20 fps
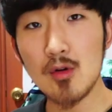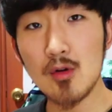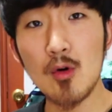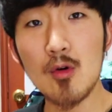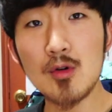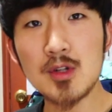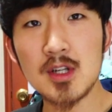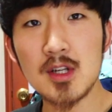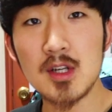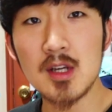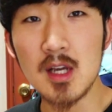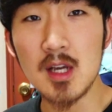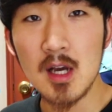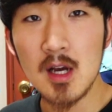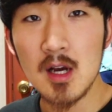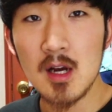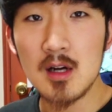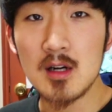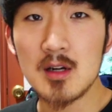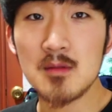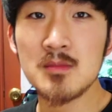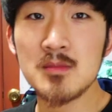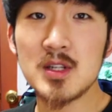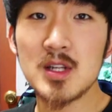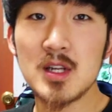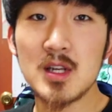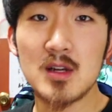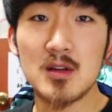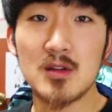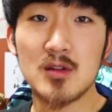그리고 혹시
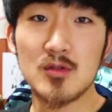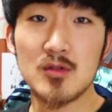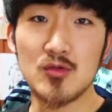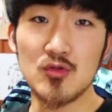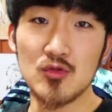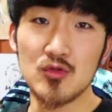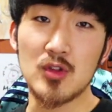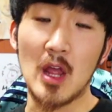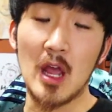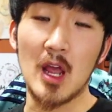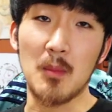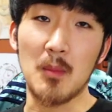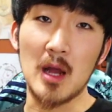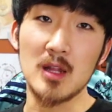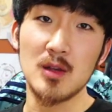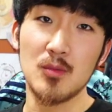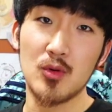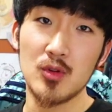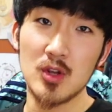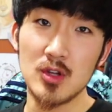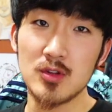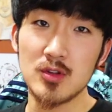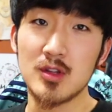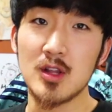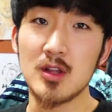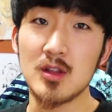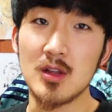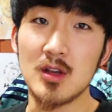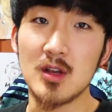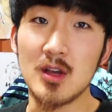음식류도 되게 많이 보냈을
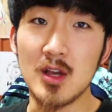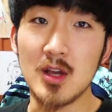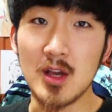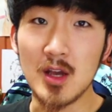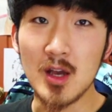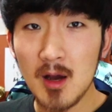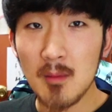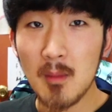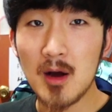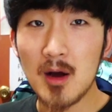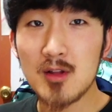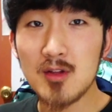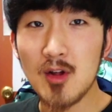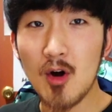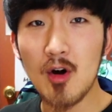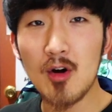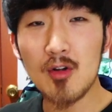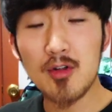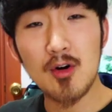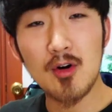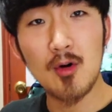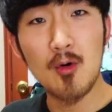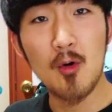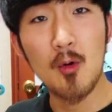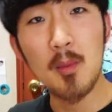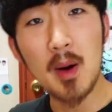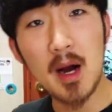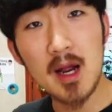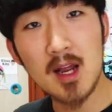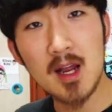텐데 막 썩어서
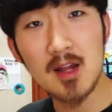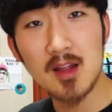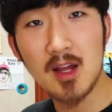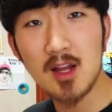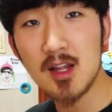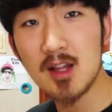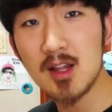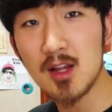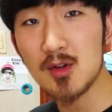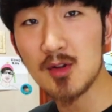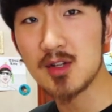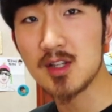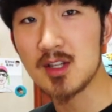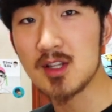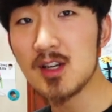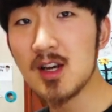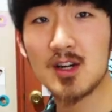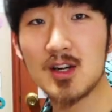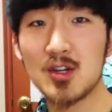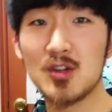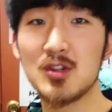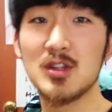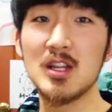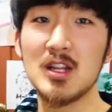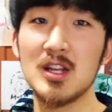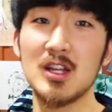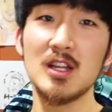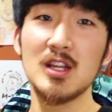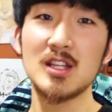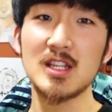곰팡이가 생긴다든지 그런
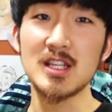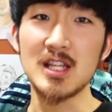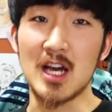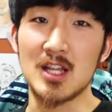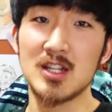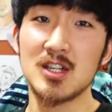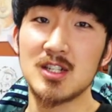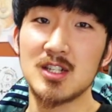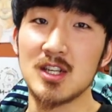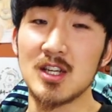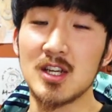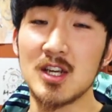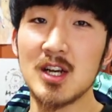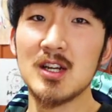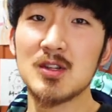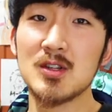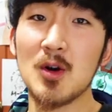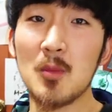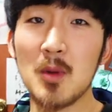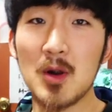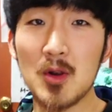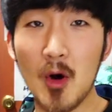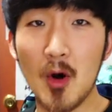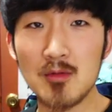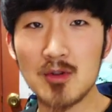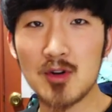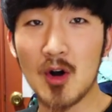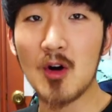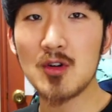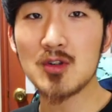일이 있진 않을지 정말
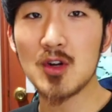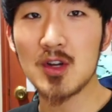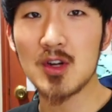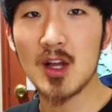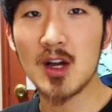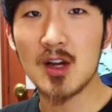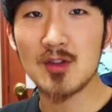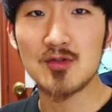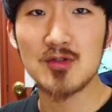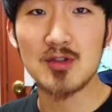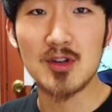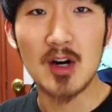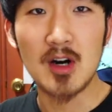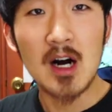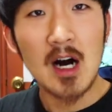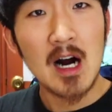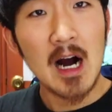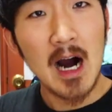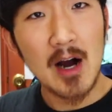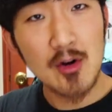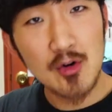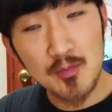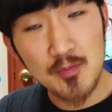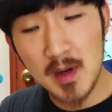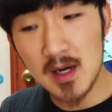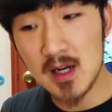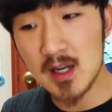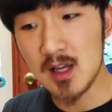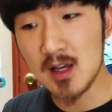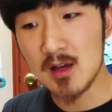너무 걱정이 돼가지고
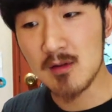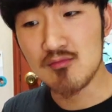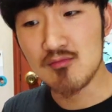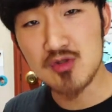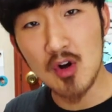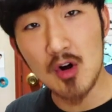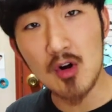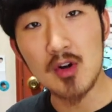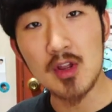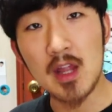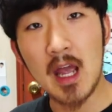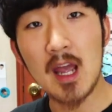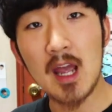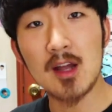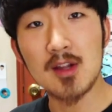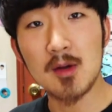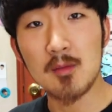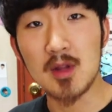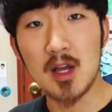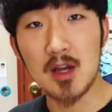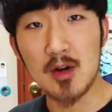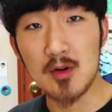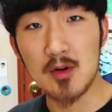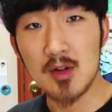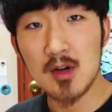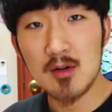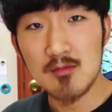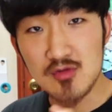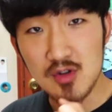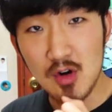하루빨리 무조건 해야 됩니다 이건
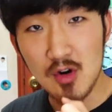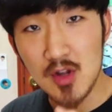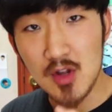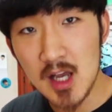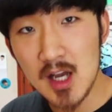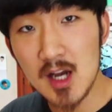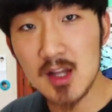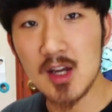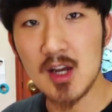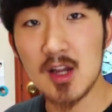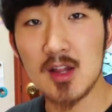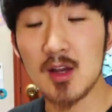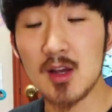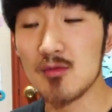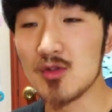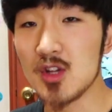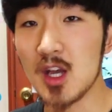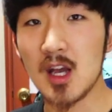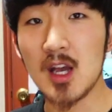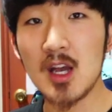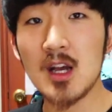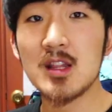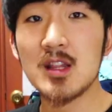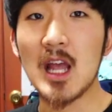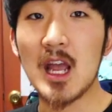무조건 해야 되기 때문에